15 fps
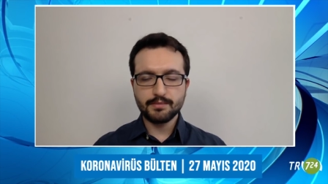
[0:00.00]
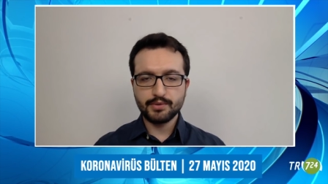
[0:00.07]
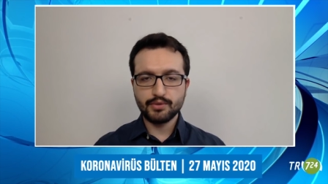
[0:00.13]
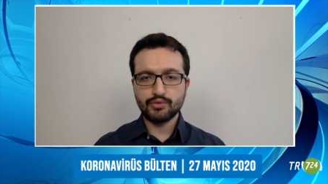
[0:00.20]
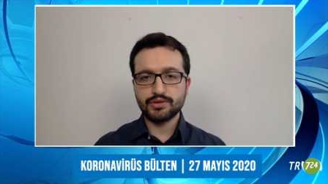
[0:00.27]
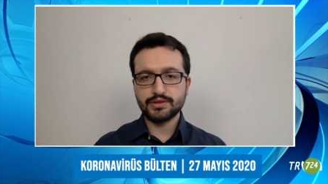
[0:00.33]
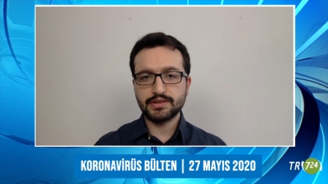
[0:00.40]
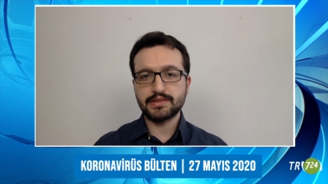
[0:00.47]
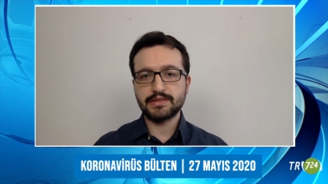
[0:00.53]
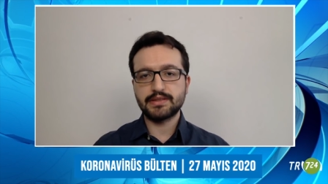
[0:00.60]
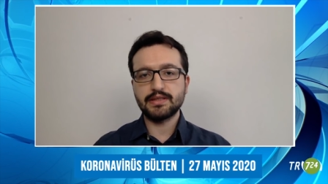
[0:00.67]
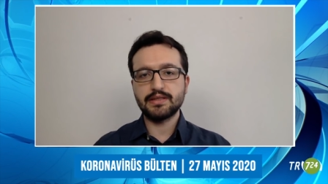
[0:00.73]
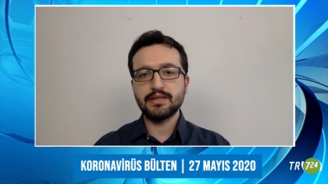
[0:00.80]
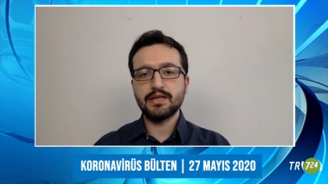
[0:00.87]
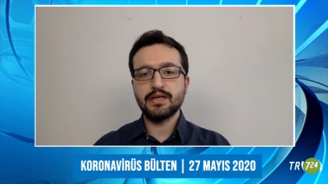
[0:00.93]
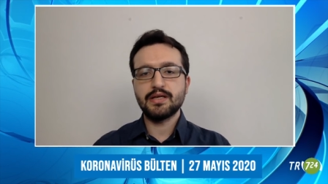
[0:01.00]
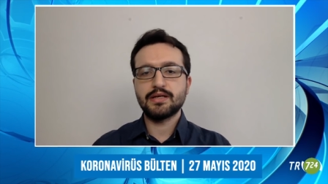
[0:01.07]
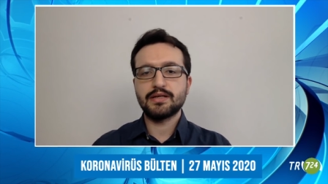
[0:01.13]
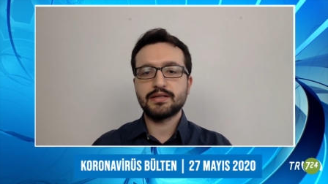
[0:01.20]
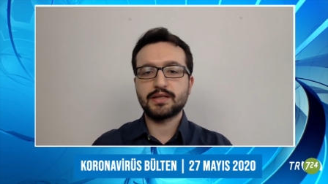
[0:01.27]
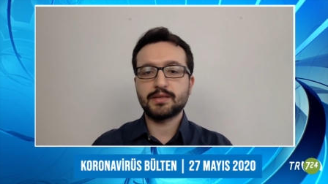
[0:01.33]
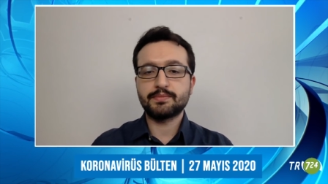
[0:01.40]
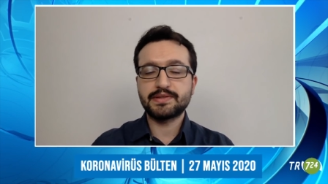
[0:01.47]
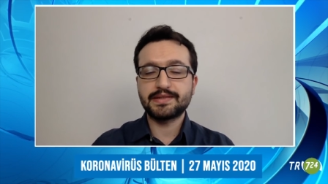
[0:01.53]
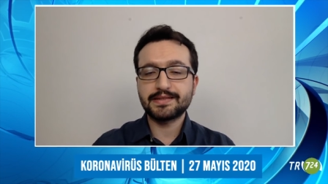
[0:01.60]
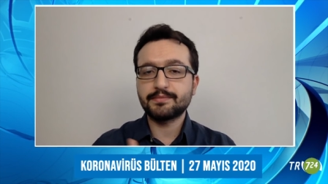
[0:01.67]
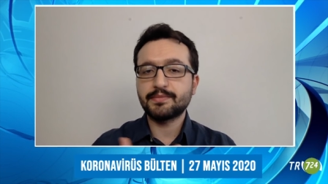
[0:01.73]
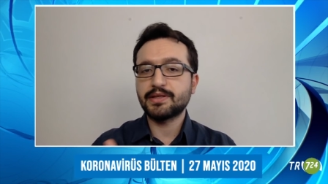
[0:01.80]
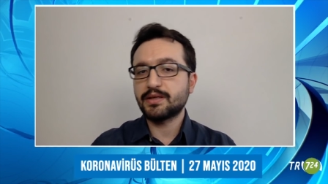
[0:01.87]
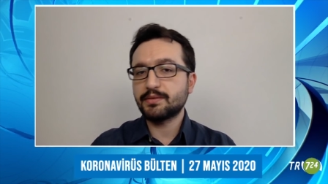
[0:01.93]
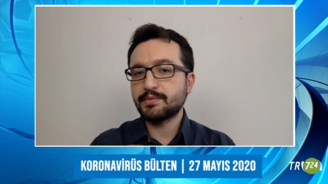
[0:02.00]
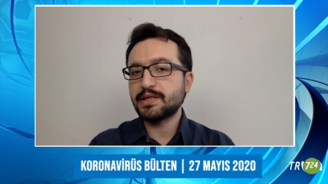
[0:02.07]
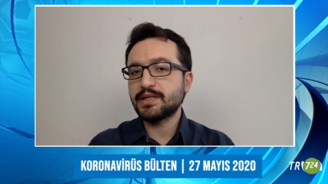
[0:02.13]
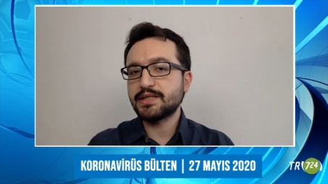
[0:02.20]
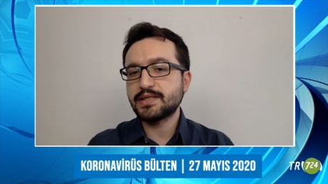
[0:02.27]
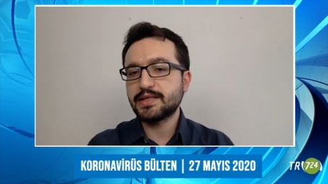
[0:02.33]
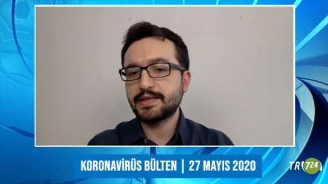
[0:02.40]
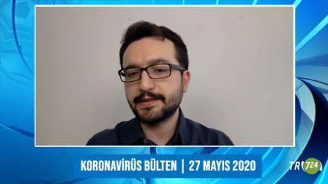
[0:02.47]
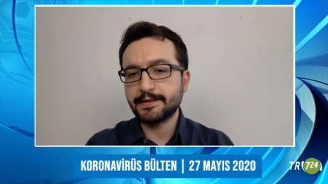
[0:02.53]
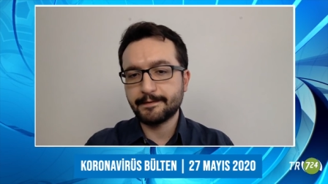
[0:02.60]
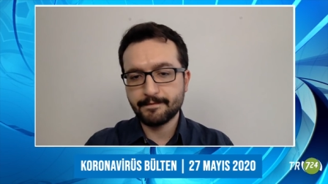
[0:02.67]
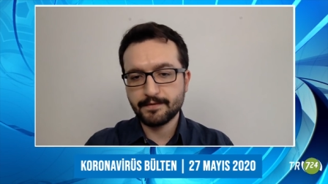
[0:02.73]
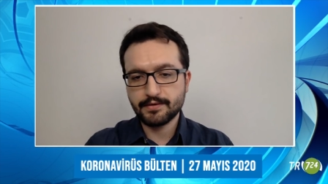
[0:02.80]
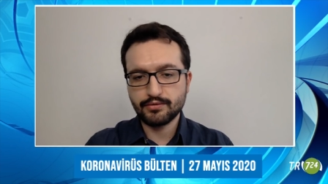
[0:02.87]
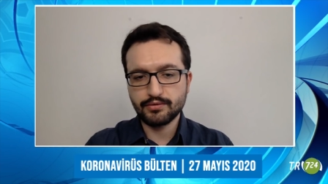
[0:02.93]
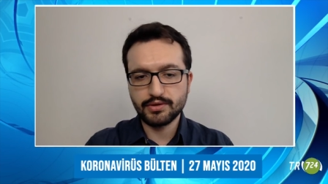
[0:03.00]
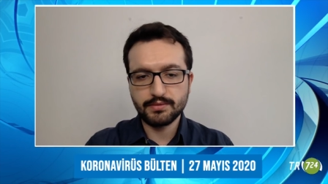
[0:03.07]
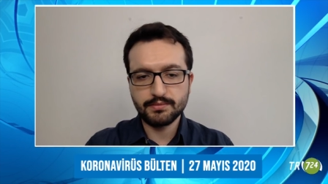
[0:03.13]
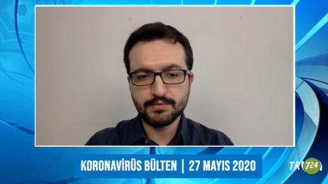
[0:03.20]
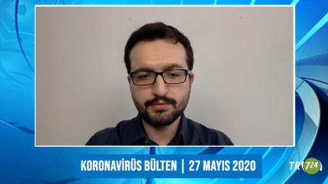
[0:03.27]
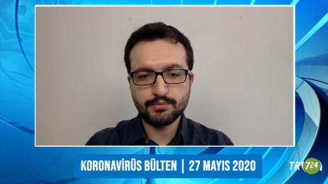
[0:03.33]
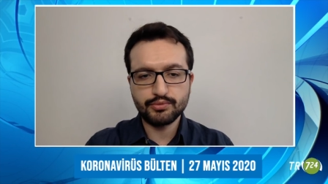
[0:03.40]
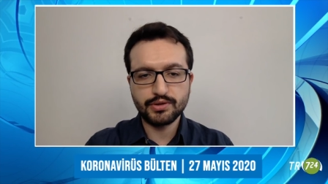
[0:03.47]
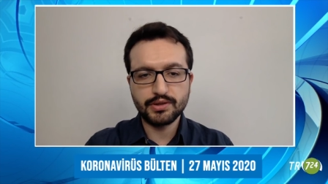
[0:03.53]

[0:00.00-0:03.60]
bir o kadarı da yaptırmayabileceğini söylemiş.